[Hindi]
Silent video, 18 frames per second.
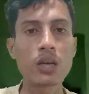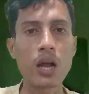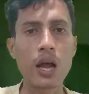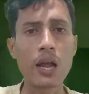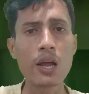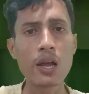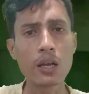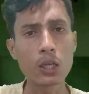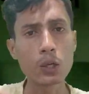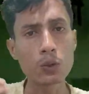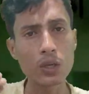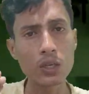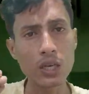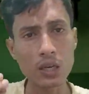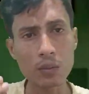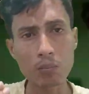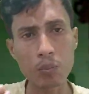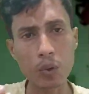नज़र आए
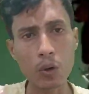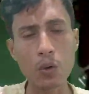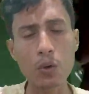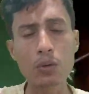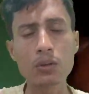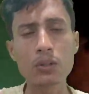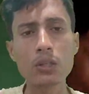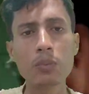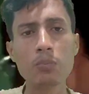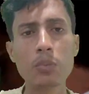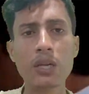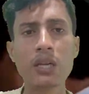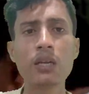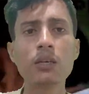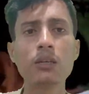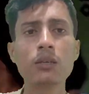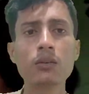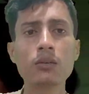क्योंकि एक बहुत ही
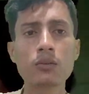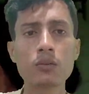बड़ी